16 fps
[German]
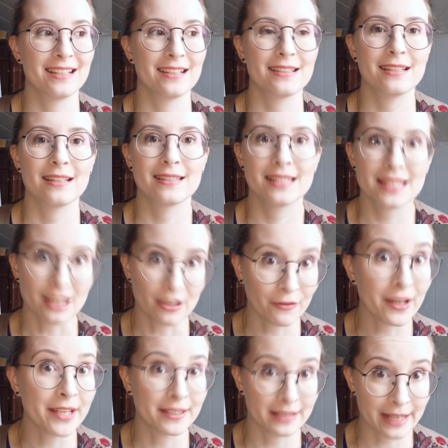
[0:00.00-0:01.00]
sich auf
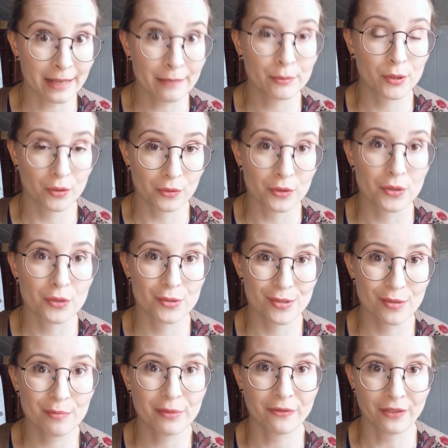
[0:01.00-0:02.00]
einen Abgrund
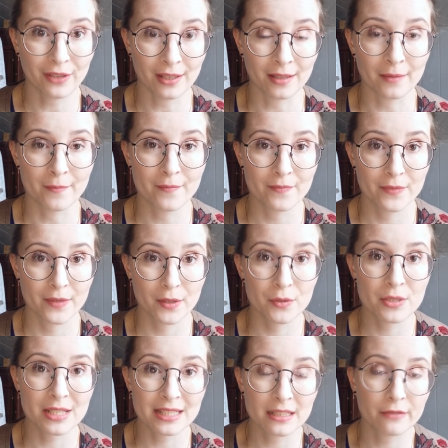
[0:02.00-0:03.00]
zubewegen
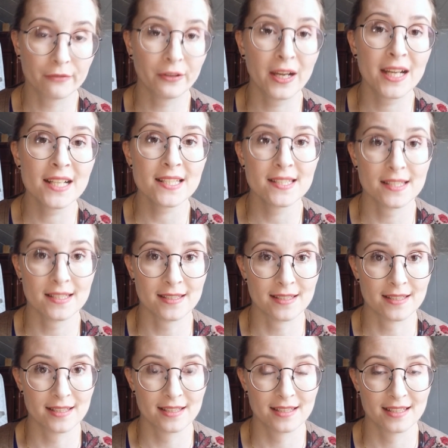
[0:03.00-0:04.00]
und in Gefahr sind,
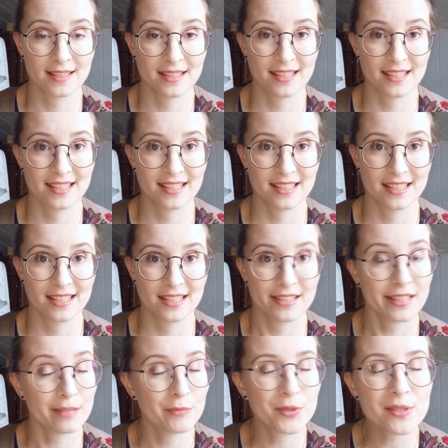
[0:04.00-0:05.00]

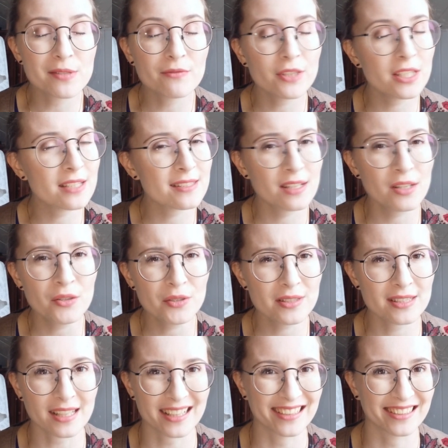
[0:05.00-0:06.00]
dann müssen wir das auch
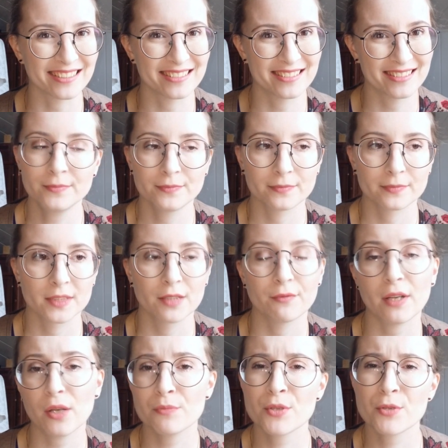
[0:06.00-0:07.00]
sagen.
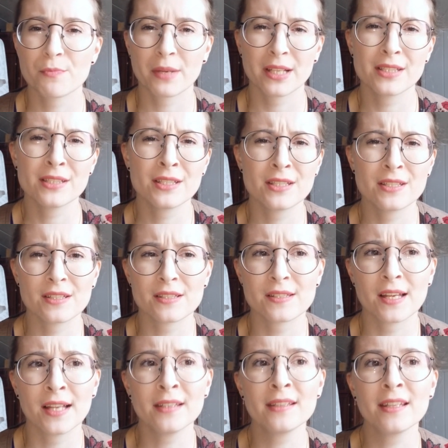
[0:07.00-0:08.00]
Warum spreche ich das
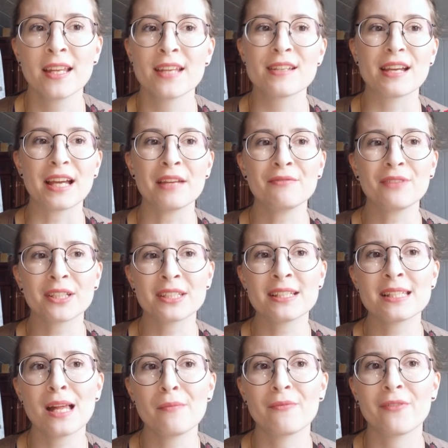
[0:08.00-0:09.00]
an? Einfach
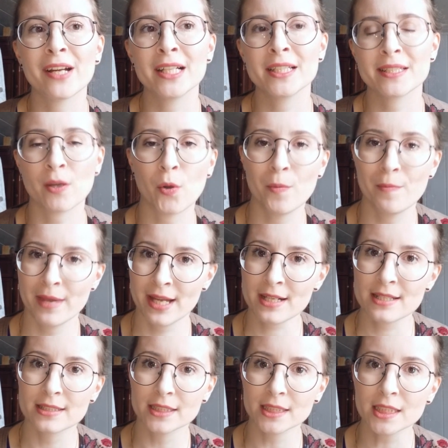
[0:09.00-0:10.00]
deshalb, weil ich auch
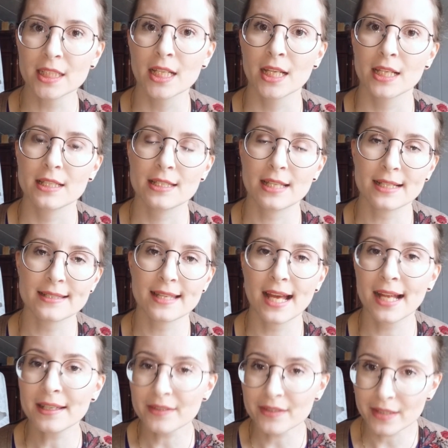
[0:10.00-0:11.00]
merke, dass
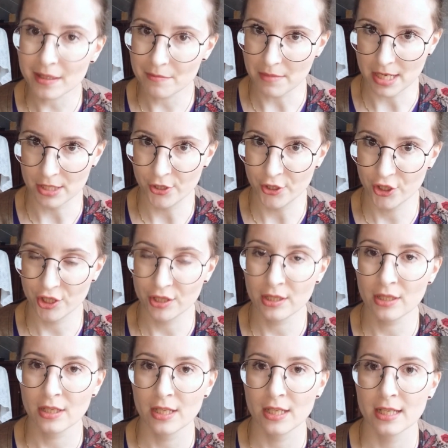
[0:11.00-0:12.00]
andere
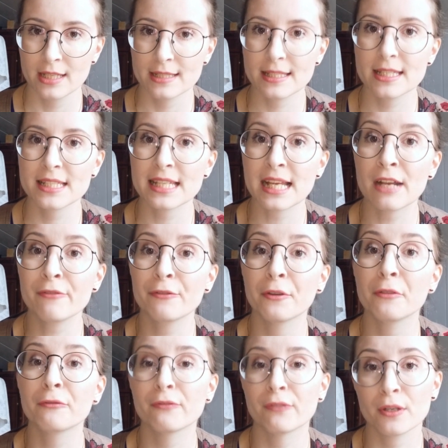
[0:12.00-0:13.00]
Menschen sich davon
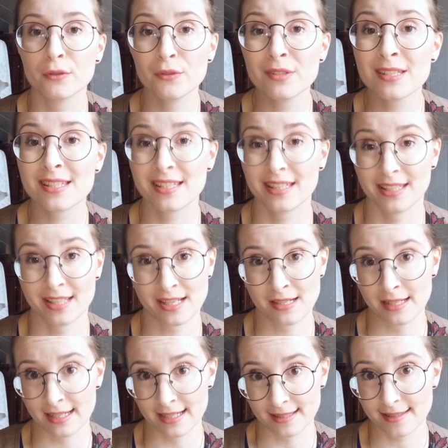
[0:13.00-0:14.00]
verunsichern
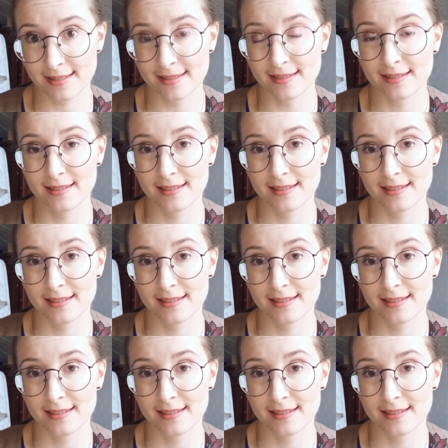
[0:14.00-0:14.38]
lassen